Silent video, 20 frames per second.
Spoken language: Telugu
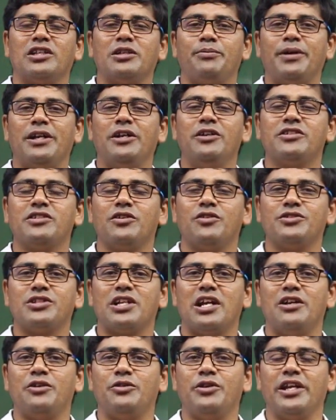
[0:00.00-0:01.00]
గత పన్నెండు
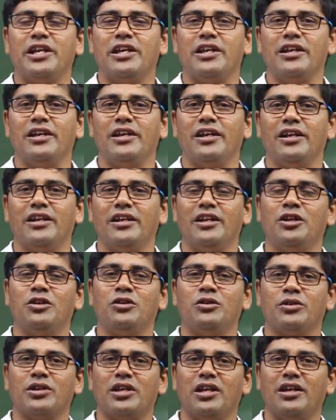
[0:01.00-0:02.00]
సంవత్సరాల నుండి నేను
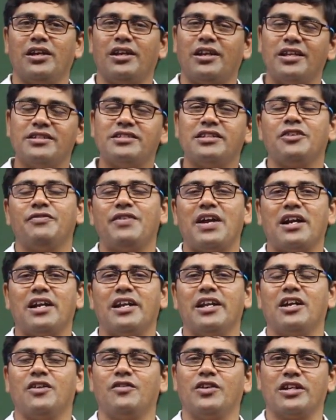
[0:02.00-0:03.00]
ఒకే రీజనింగ్
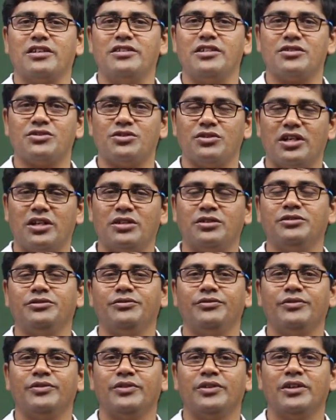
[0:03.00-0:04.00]
ఫ్యాకల్టీగా వర్క్ చేస్తున్నాను
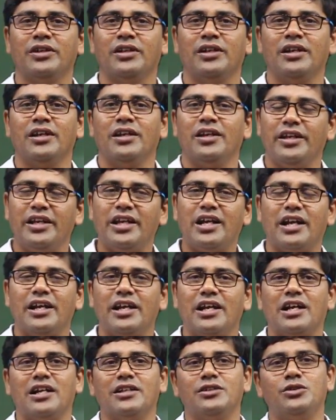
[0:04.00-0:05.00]

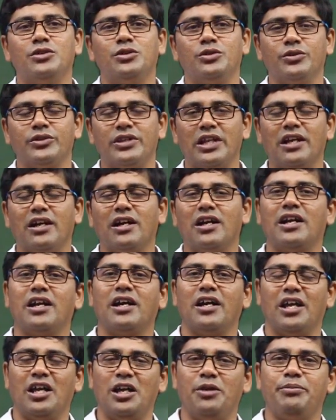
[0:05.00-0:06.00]
ఇక్కడే కాదు తెలంగాణ
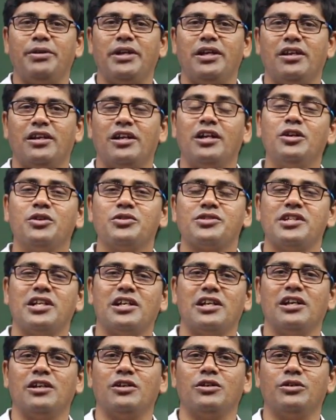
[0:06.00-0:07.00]
ఏపీ రెండు
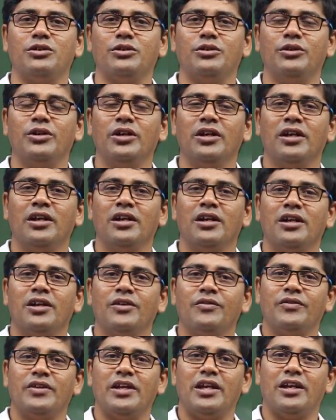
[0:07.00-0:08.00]
స్టేట్లలో
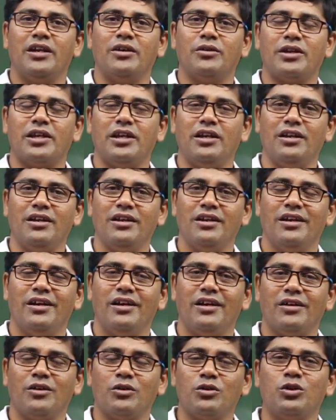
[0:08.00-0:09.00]
ది ఓకే
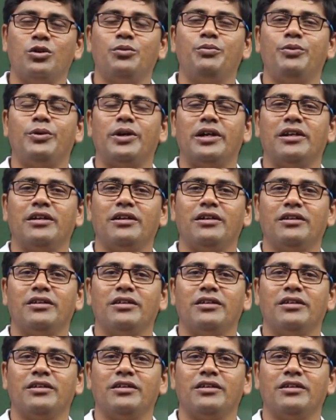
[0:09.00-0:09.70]
గ్రూప్ వన్